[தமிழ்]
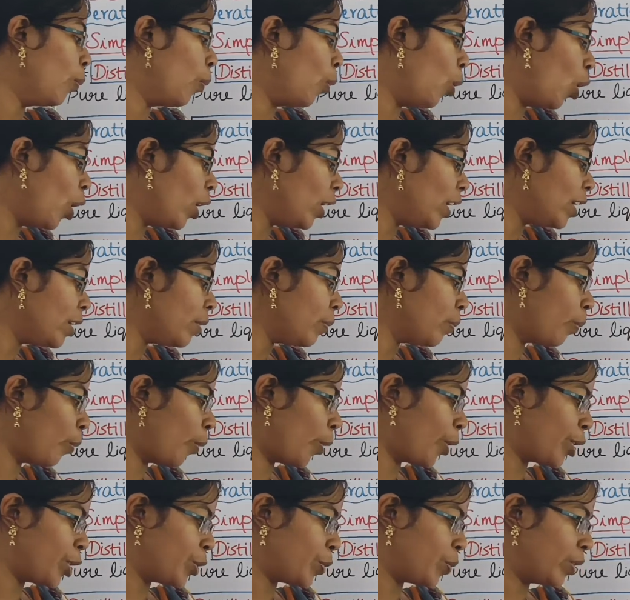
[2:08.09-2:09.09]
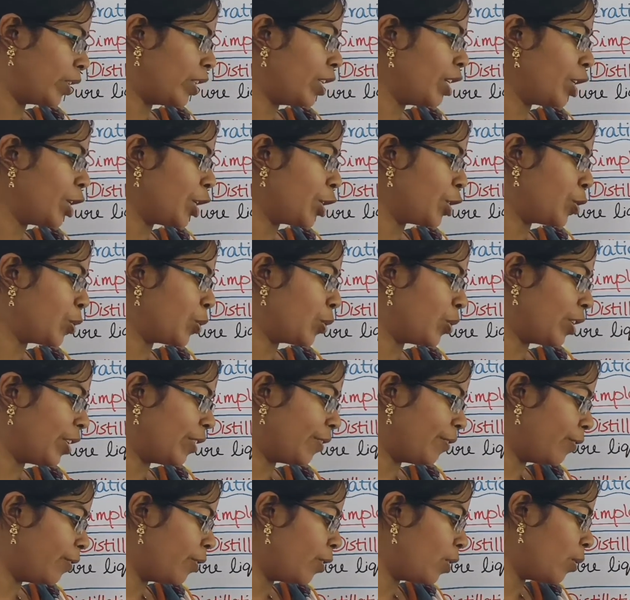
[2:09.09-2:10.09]
பாய்லிங் பாயிண்ட் வந்து இட் ஷுட்
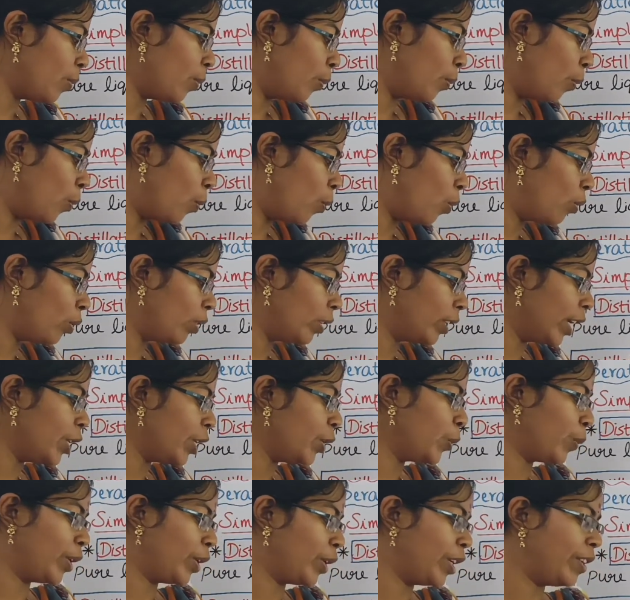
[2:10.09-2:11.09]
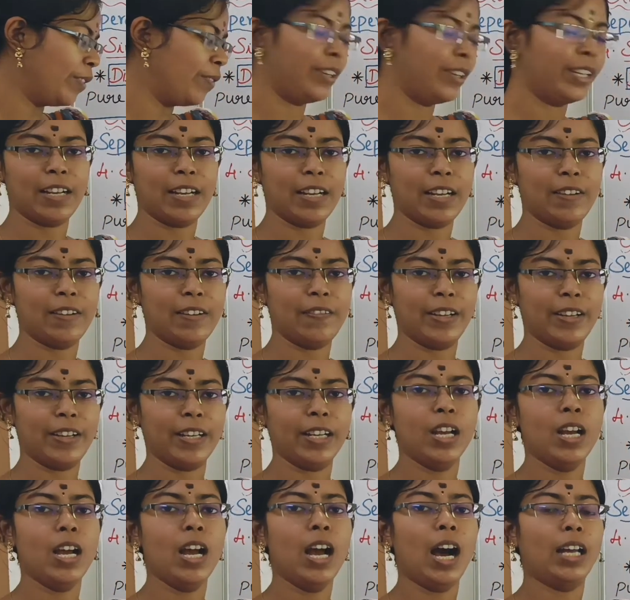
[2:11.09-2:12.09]
டிஃபர் மோர் தேன் டுவெண்ட்டி ஃபைவ்
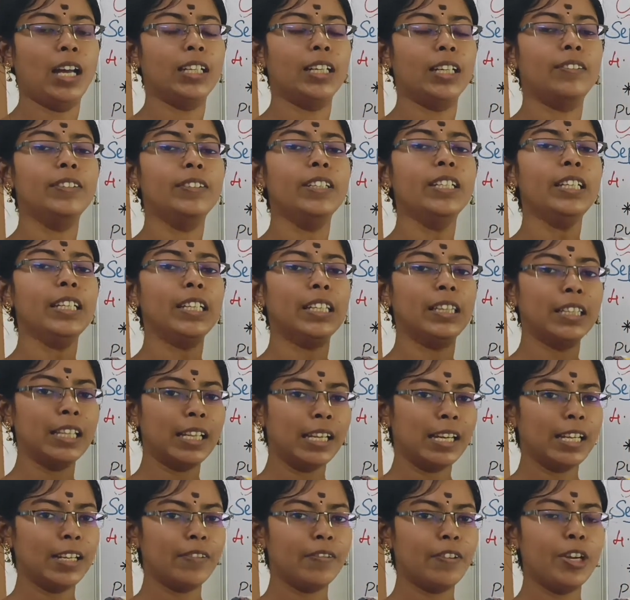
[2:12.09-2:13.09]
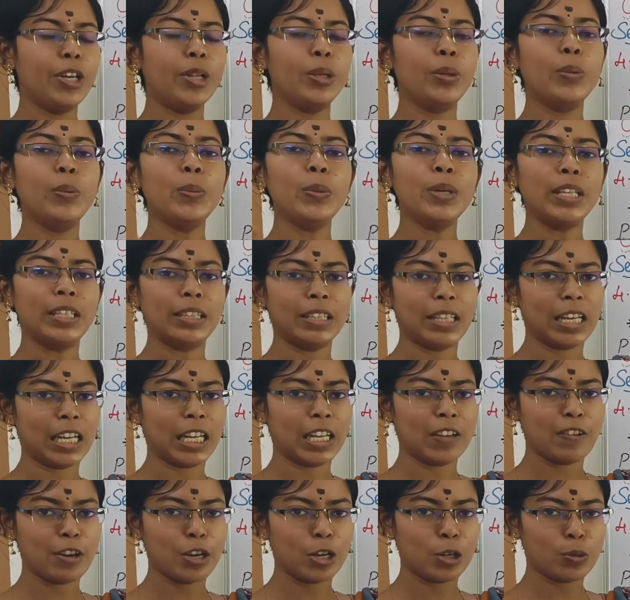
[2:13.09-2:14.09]
கேல்வின் அதாவது இந்த லிக்விடுக்கும் இந்த
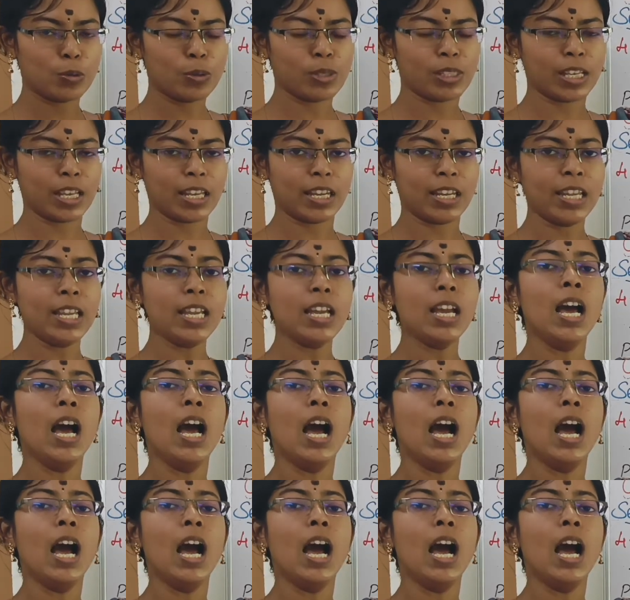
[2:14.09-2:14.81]
லிக்விடுக்கும் சரி